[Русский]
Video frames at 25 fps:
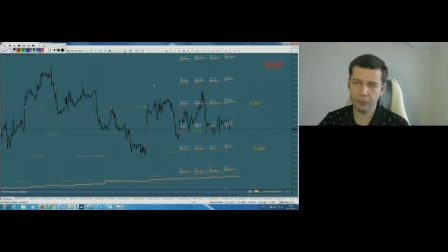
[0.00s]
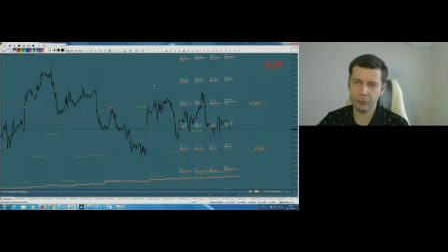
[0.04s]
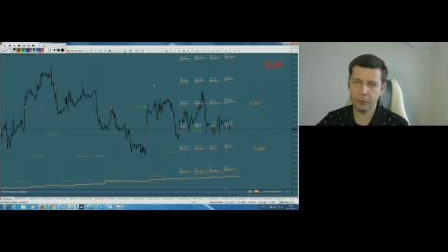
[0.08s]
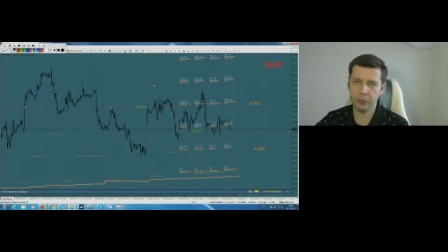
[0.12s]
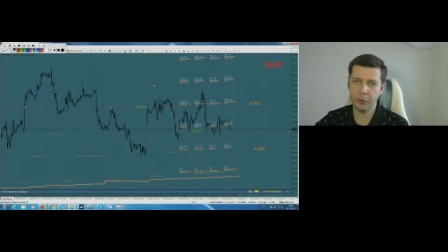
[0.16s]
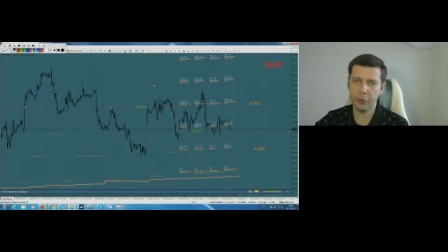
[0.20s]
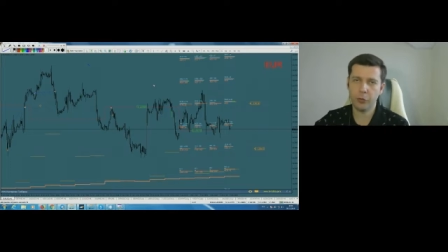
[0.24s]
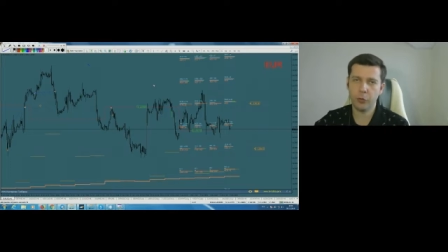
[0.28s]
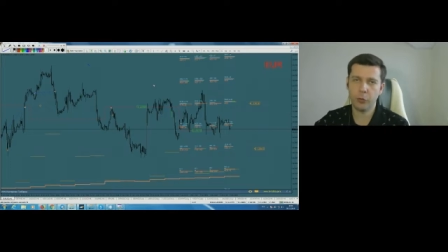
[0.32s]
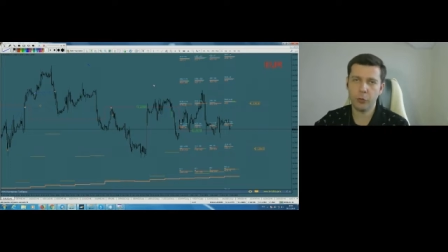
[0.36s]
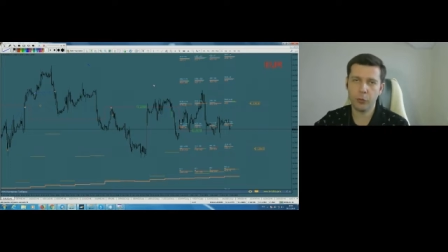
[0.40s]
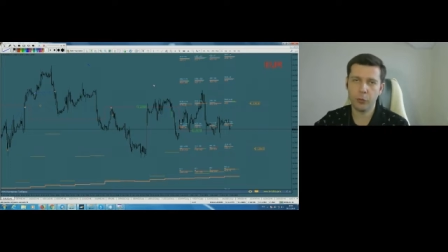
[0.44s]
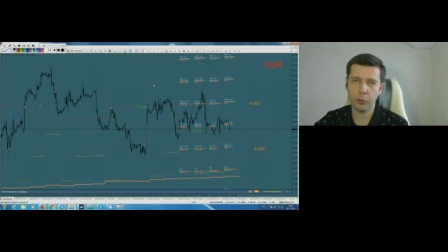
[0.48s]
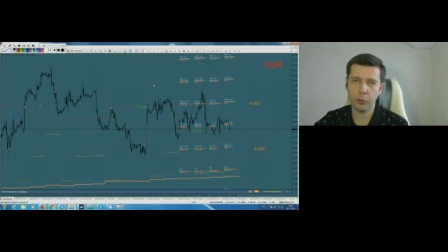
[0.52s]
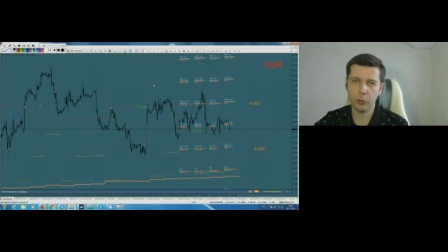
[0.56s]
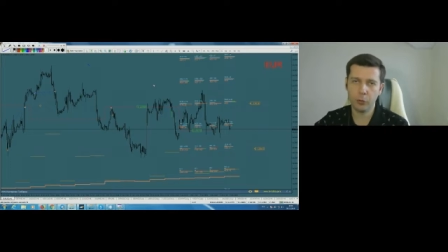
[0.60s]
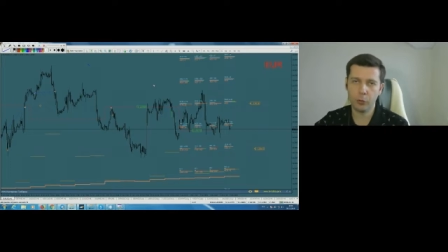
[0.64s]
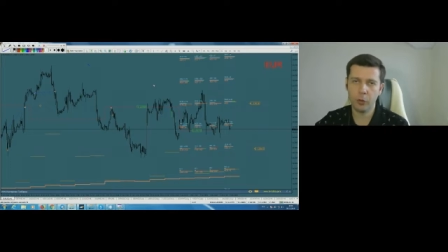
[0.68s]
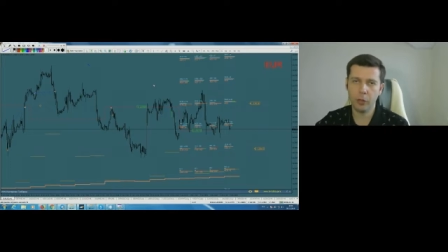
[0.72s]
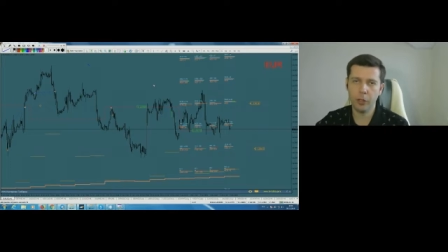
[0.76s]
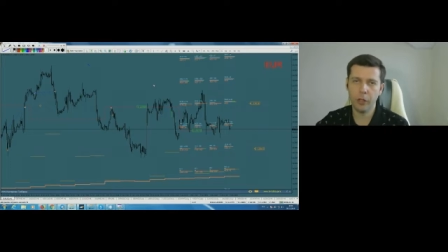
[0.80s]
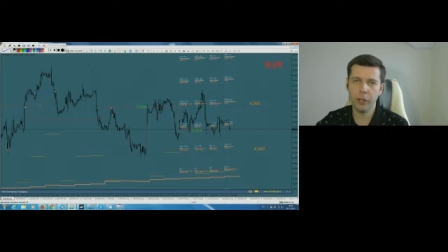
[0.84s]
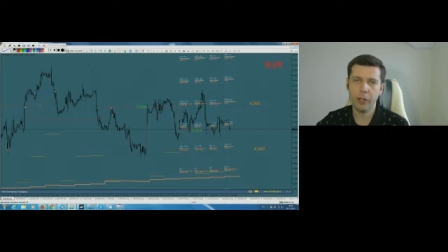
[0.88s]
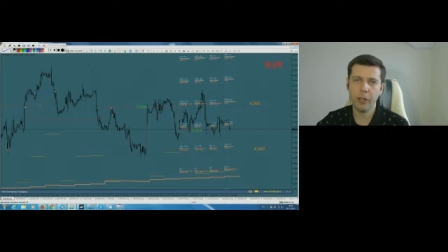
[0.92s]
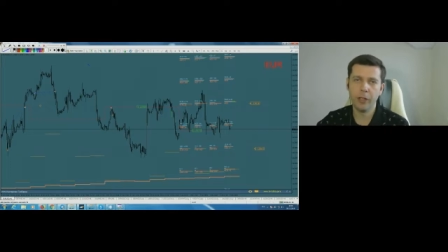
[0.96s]

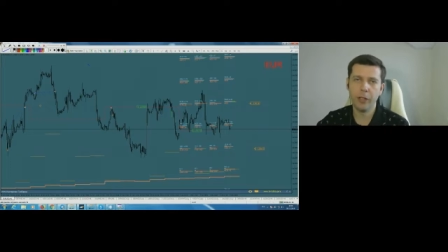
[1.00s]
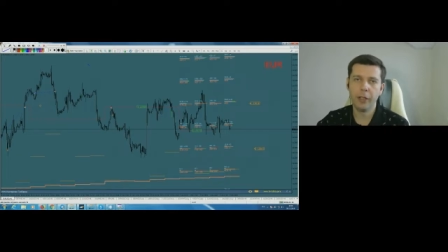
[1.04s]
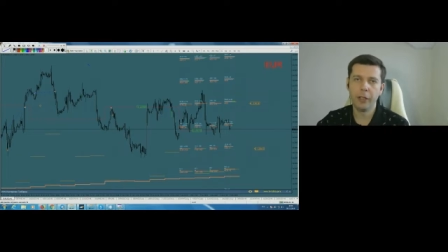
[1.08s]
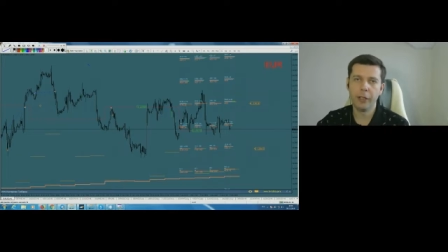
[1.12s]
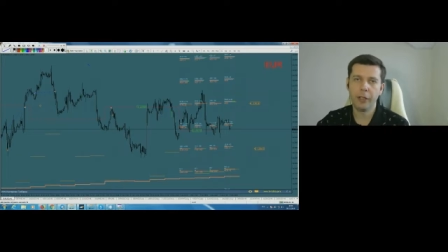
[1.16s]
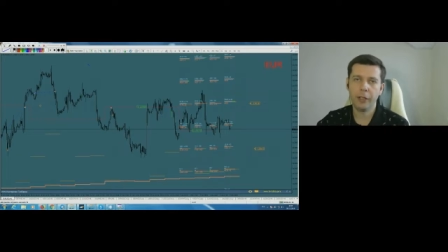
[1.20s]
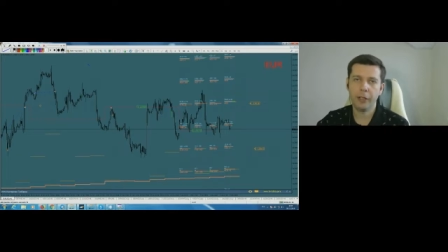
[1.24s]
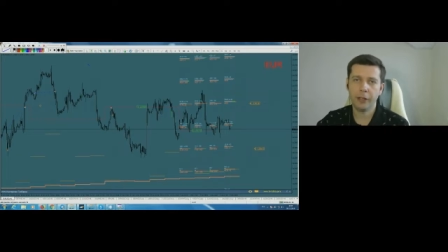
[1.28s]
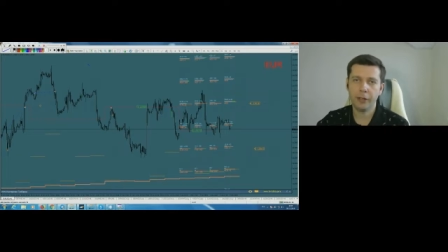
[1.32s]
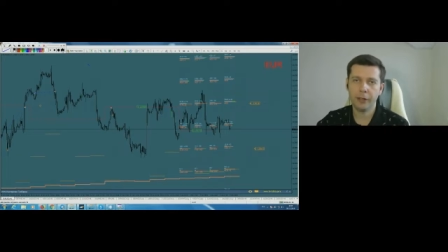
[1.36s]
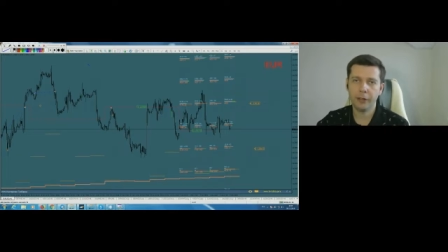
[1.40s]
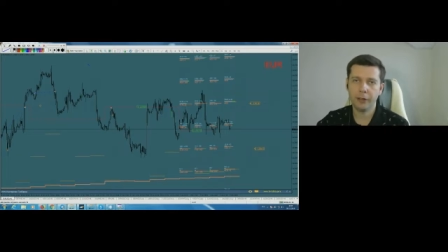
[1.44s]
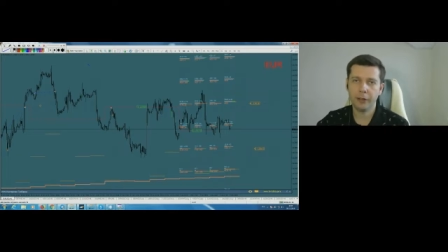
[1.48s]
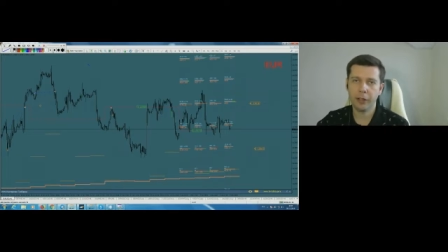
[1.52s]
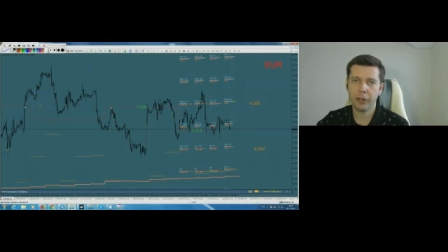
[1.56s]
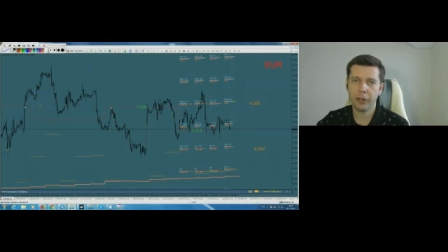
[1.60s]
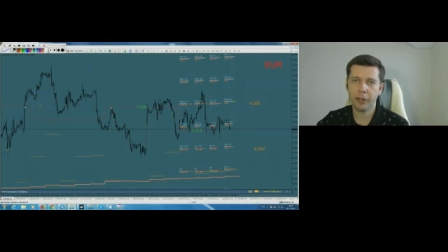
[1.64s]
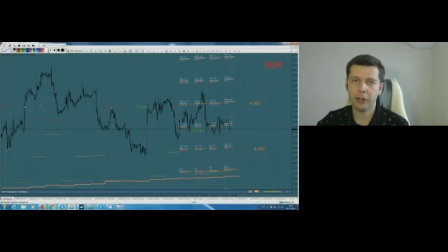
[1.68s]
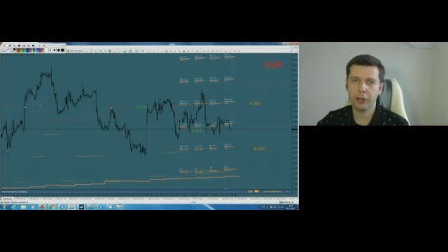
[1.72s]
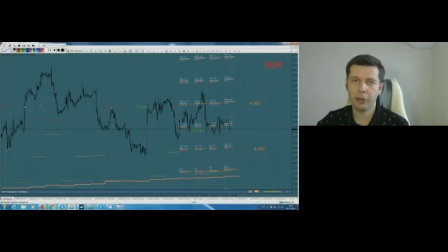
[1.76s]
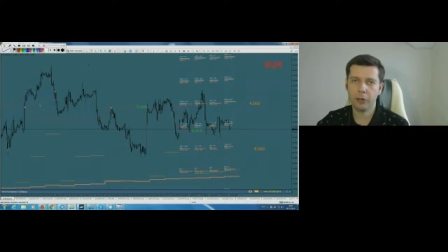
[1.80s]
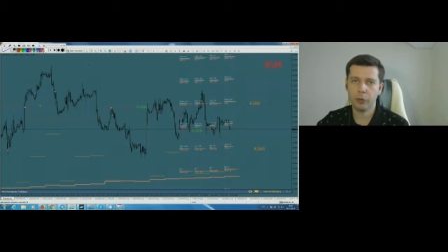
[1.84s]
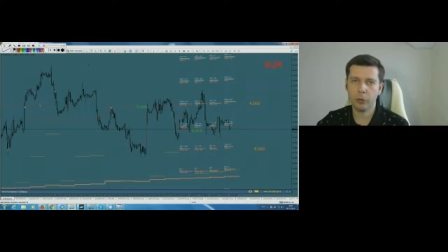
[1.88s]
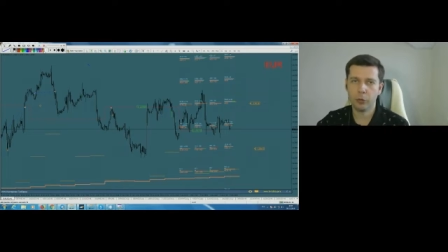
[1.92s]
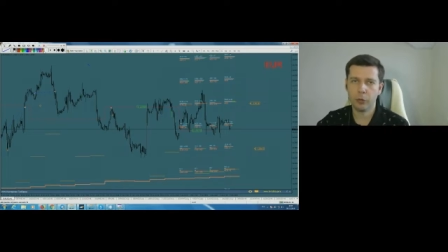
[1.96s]
поскольку контракты